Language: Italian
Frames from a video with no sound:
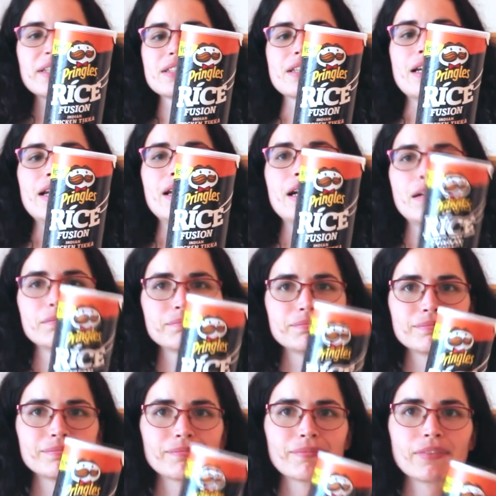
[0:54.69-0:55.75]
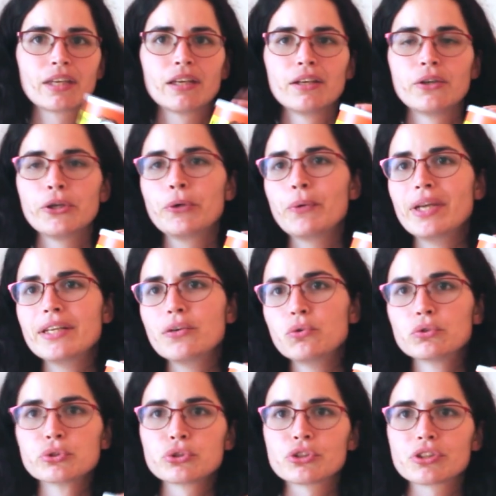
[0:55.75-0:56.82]
masala quindi
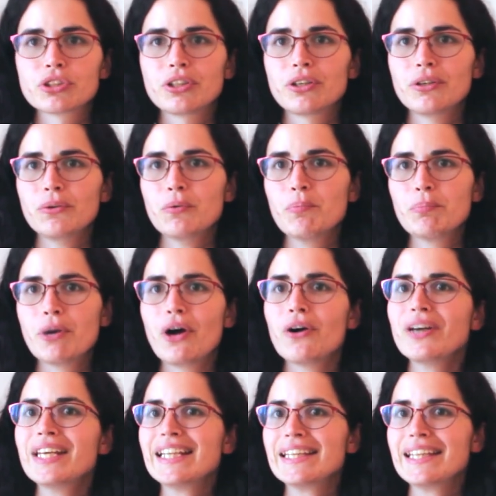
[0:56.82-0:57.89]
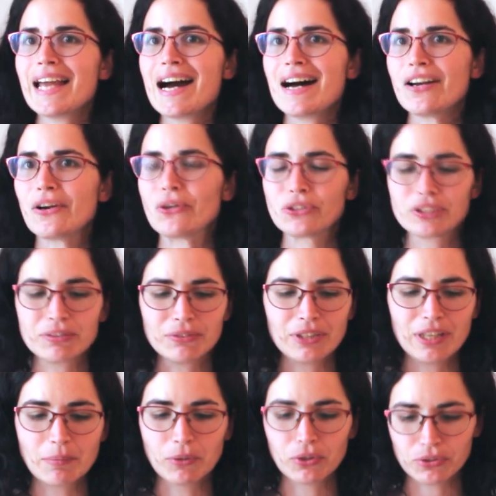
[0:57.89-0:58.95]
un gusto un po' indiano se
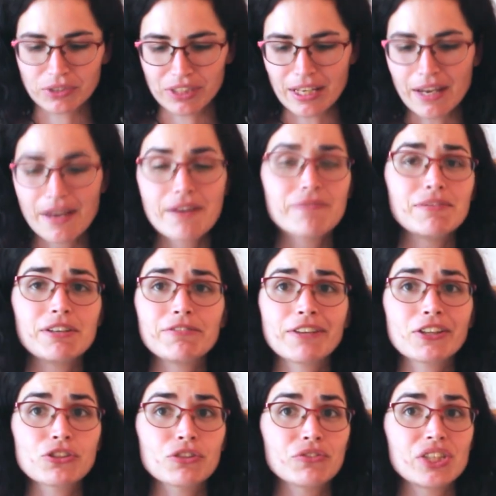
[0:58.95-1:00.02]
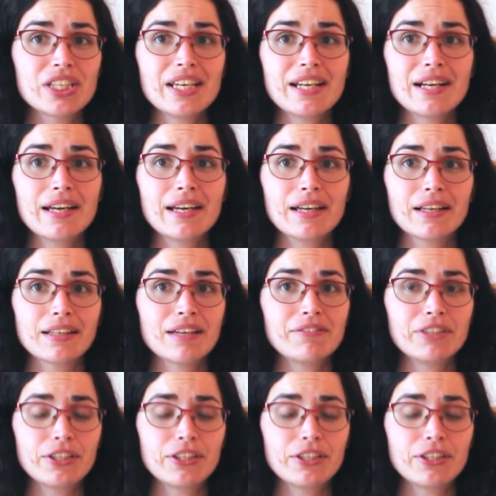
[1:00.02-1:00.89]
vogliamo così. Vi faccio vedere da